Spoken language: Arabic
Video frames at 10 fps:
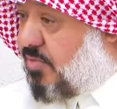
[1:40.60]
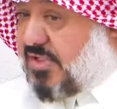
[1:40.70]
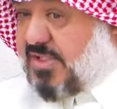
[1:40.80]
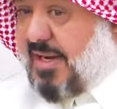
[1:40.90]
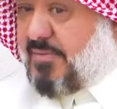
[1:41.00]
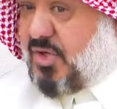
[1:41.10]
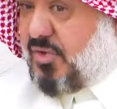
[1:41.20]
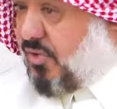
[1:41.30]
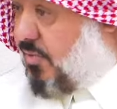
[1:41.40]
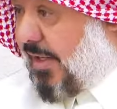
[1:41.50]
الاسلامي
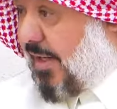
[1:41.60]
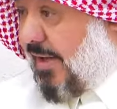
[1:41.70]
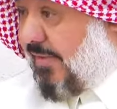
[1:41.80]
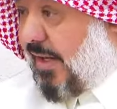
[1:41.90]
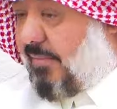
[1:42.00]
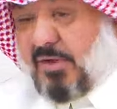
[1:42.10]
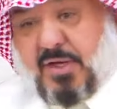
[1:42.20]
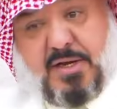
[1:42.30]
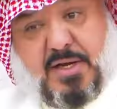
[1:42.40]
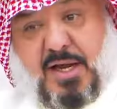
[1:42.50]
يحثكم على هذا الامر
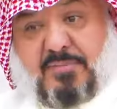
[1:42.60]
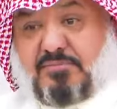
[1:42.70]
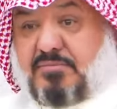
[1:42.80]
قال نعم